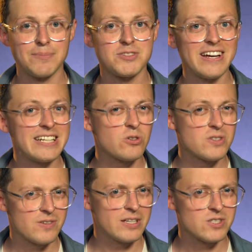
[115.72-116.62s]
Ab
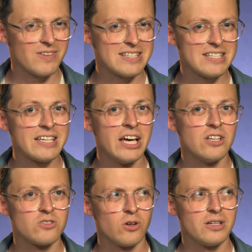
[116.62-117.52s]
2022
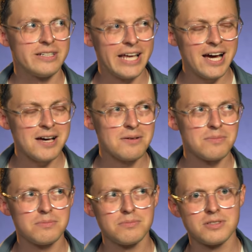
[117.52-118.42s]
soll der
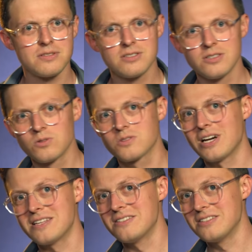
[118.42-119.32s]

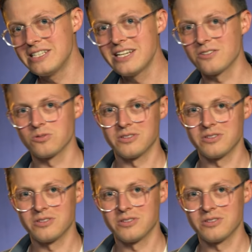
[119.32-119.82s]
bzw. die, also